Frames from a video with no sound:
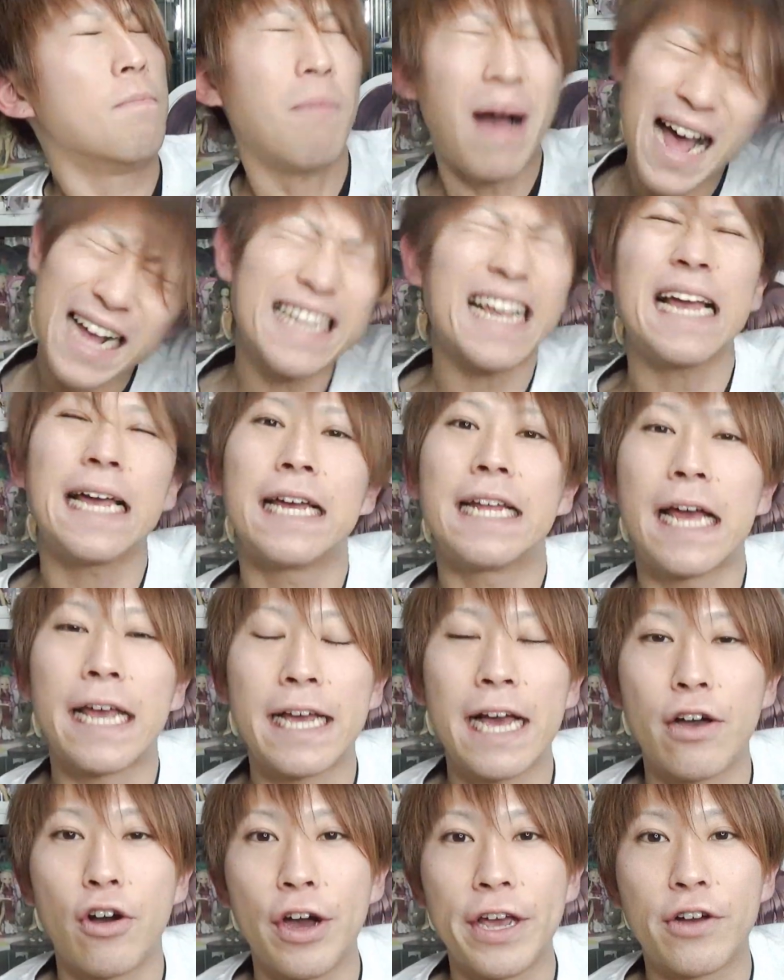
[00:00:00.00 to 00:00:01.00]
またや
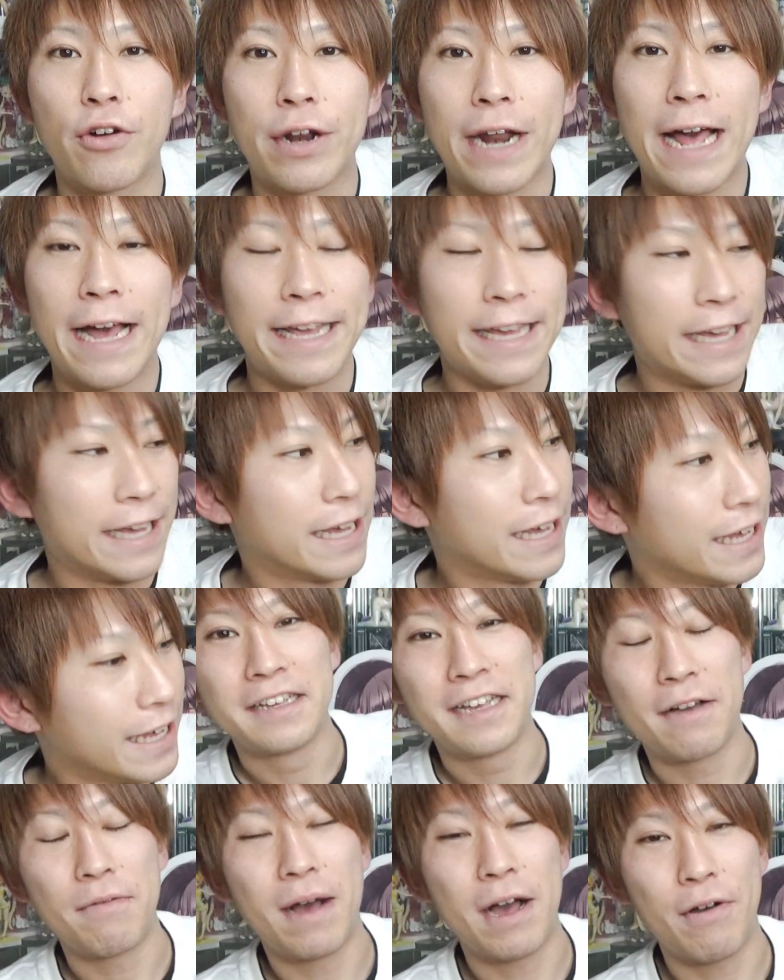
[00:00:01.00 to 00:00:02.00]
ないかい、おい、こらい。い
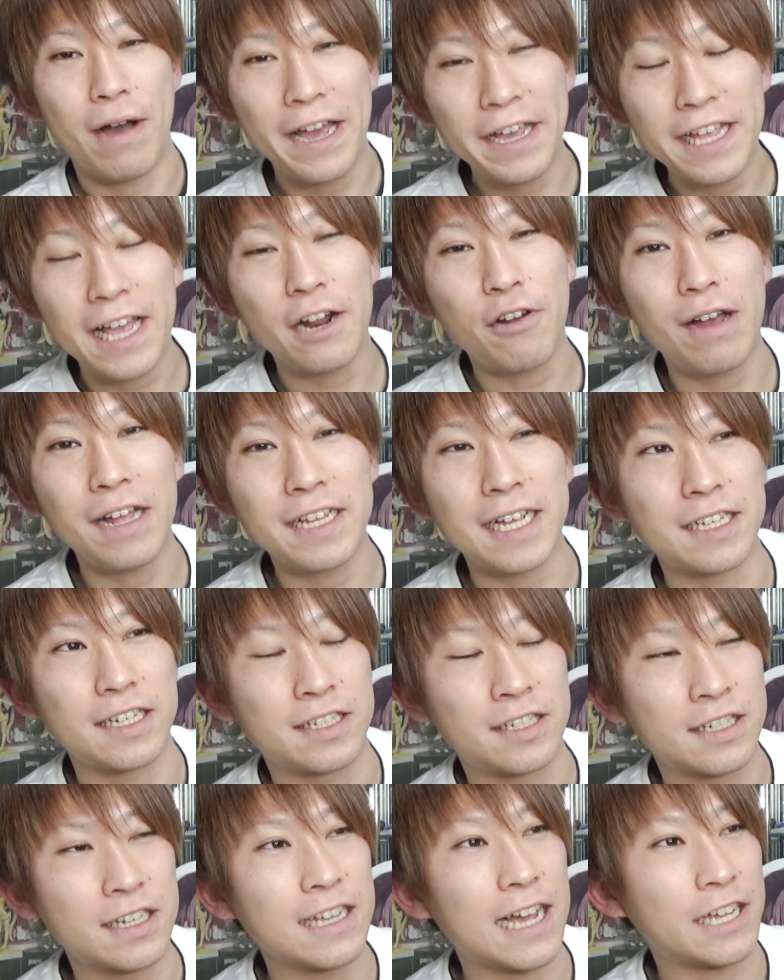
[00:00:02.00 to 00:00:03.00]
や、まあ、
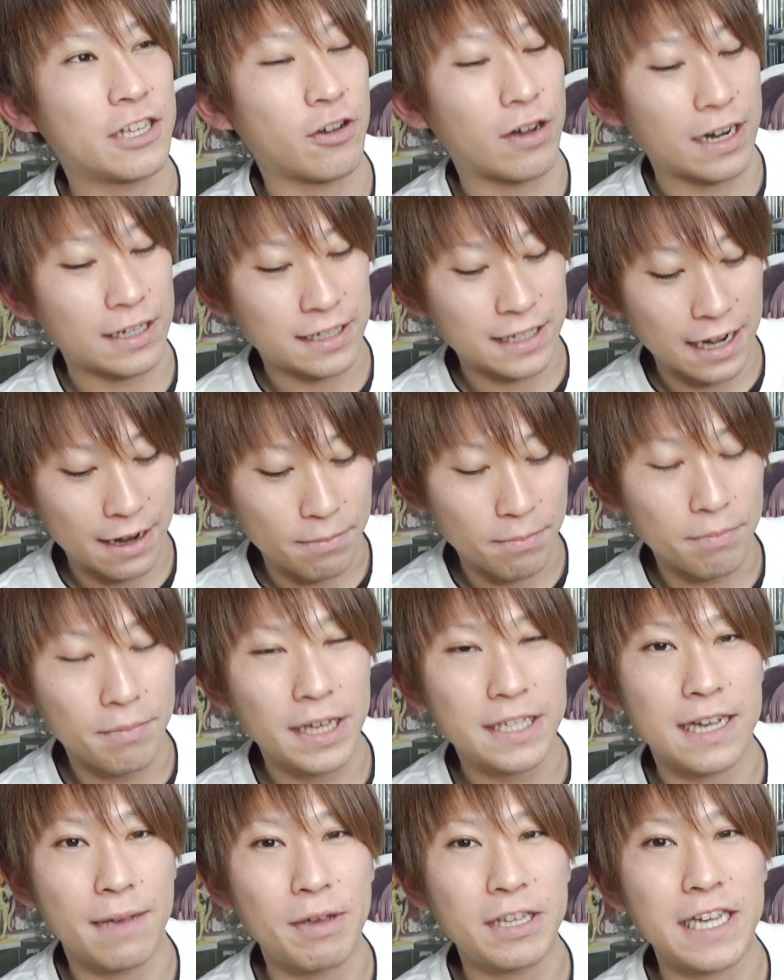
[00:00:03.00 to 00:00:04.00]
ファイナル・ファンタジー好きな人からしたら
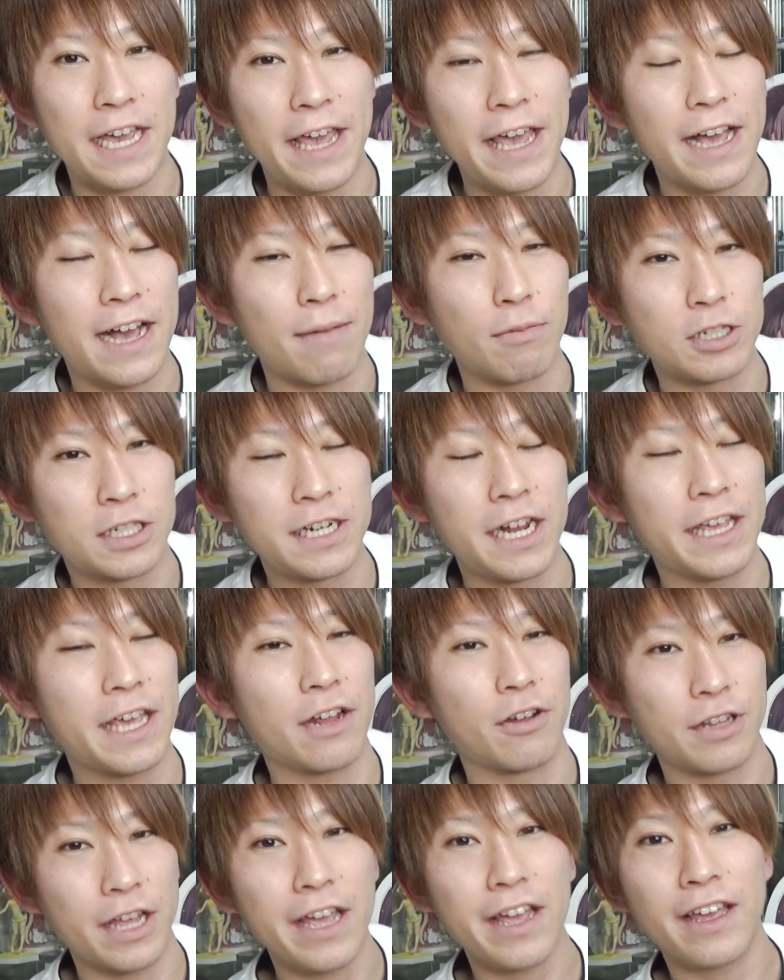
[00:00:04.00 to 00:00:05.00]
めちゃめちゃええんかもしれん
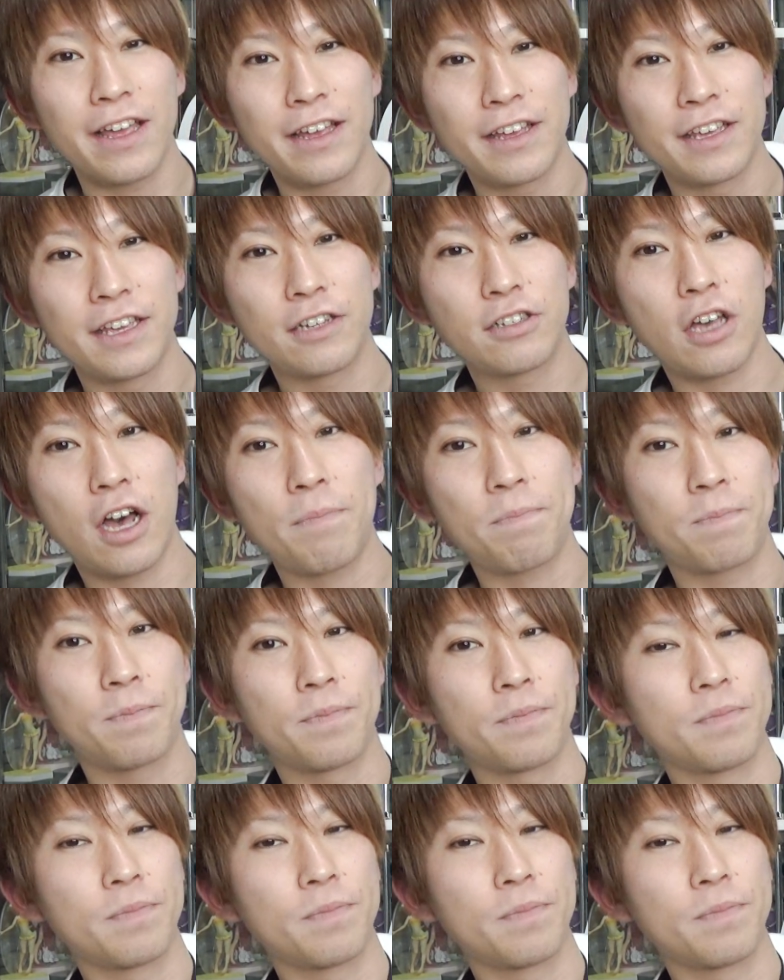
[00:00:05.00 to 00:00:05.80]
けどね。いくぞ。